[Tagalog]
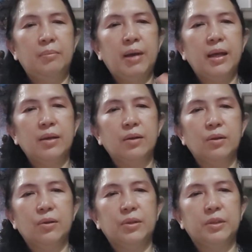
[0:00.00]

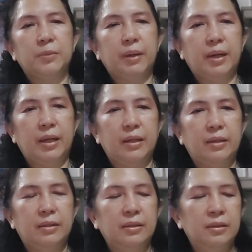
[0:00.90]
Michael Kors pa
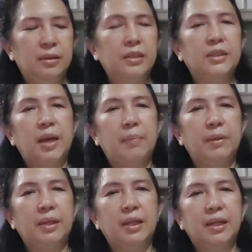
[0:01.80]
rin.
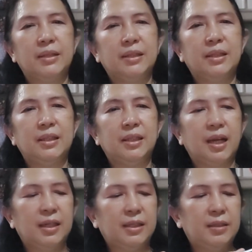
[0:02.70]
Nag-shopping talaga sa Tinan
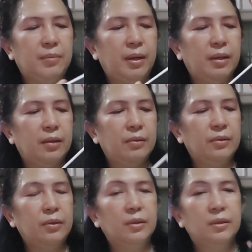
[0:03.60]
Catis Mart.
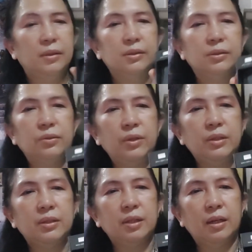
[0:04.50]
So,
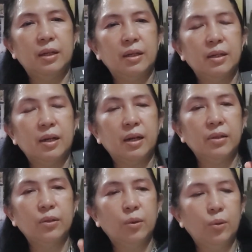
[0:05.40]
it's a uh,
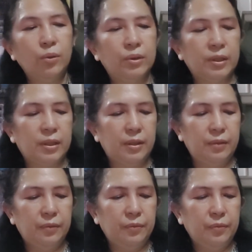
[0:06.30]
card holder
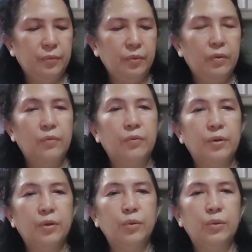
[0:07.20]

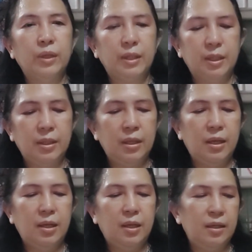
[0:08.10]
for Kuya
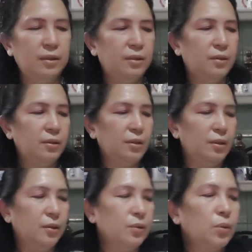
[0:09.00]
Daniel.
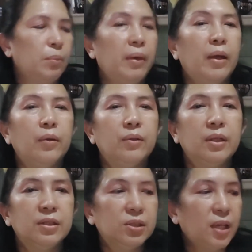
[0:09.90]
So, meron
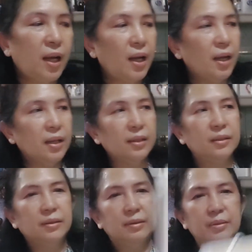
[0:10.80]
din siyang
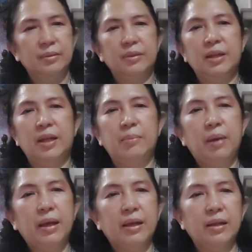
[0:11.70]
yan.
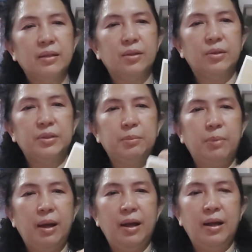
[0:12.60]
Michael Kors
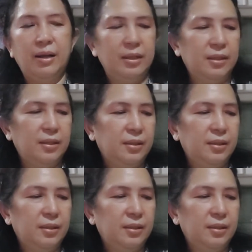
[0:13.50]
bag.